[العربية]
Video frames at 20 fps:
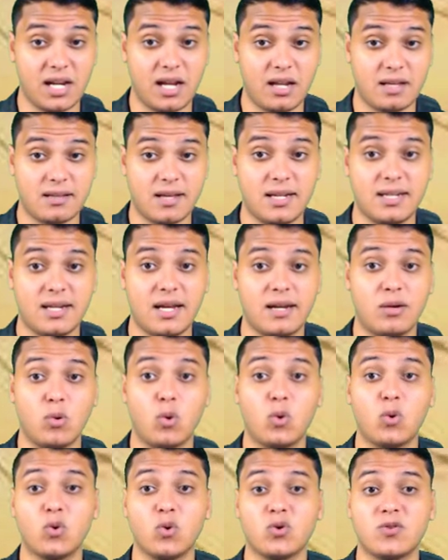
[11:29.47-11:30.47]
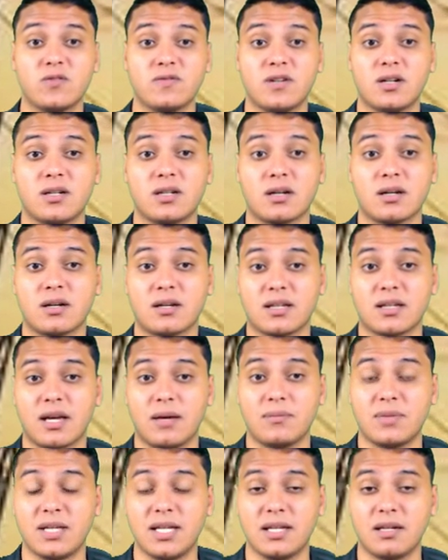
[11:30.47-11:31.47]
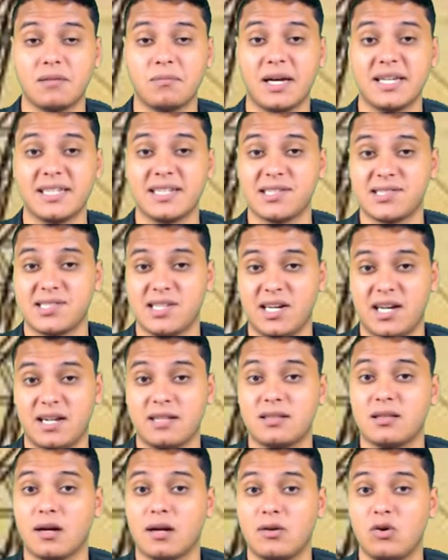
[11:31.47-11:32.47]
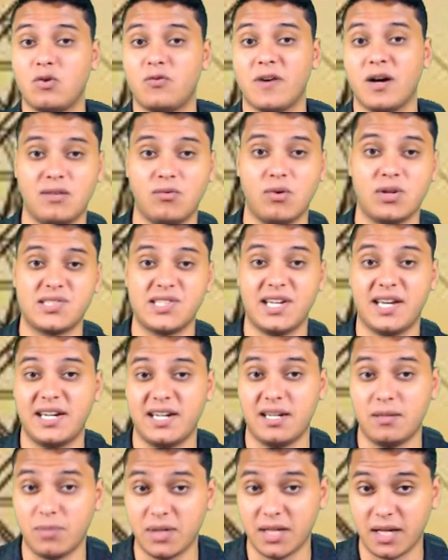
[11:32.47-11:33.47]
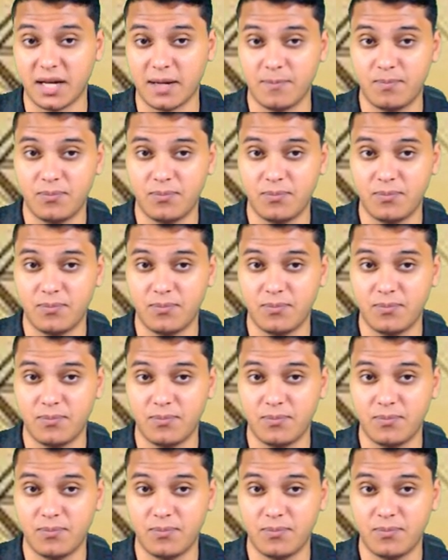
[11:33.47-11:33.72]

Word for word: لدينا لوجود فارق كبير بين سعر التكلفة وسعر البيع